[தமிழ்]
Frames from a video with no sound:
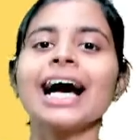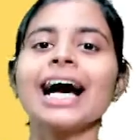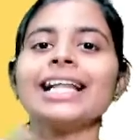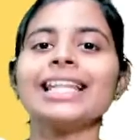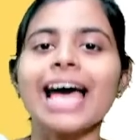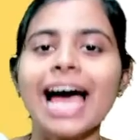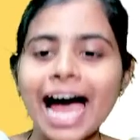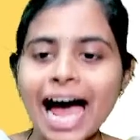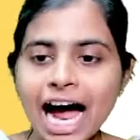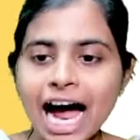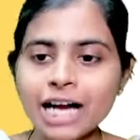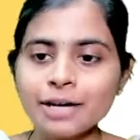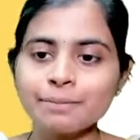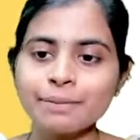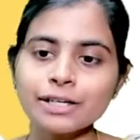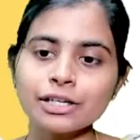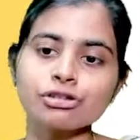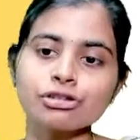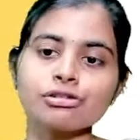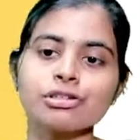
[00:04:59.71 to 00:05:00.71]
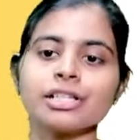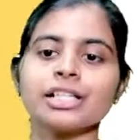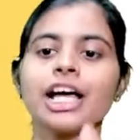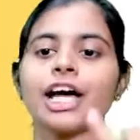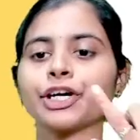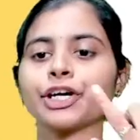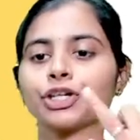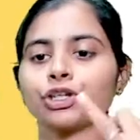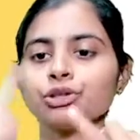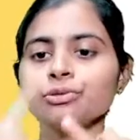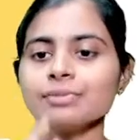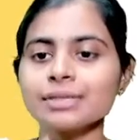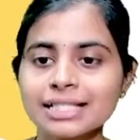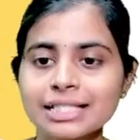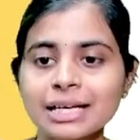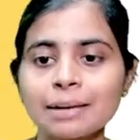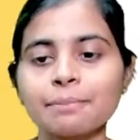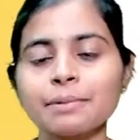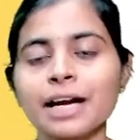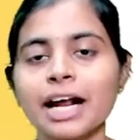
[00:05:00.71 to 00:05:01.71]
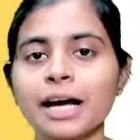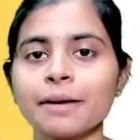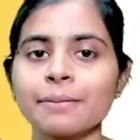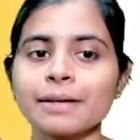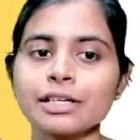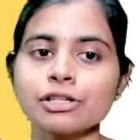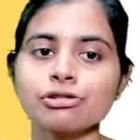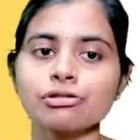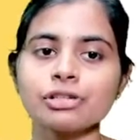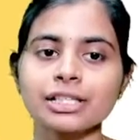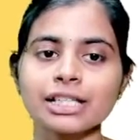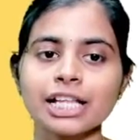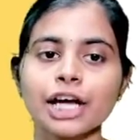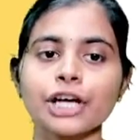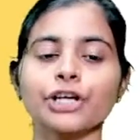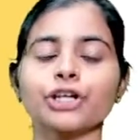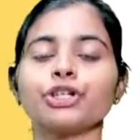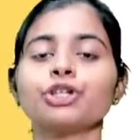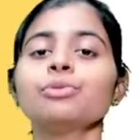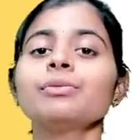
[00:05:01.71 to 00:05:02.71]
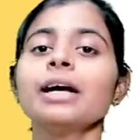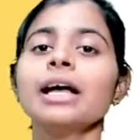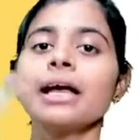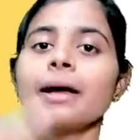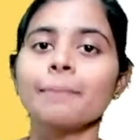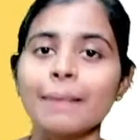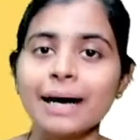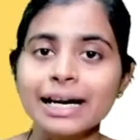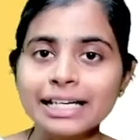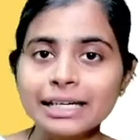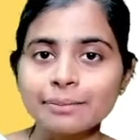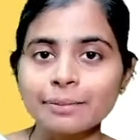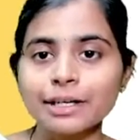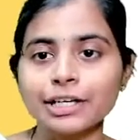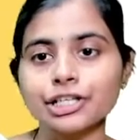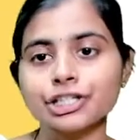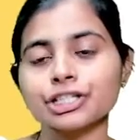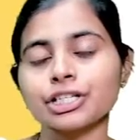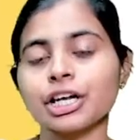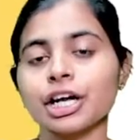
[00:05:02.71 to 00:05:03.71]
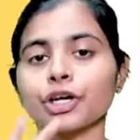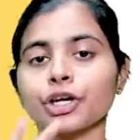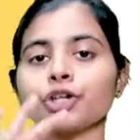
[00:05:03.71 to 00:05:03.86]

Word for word: அதை ஆட் பண்ண சொல்கிறதா இருக்கட்டும் சப்ட்ராக்ட் பண்ண சொல்கிறதா இருக்கட்டும் மல்டிபிளிகேஷனாக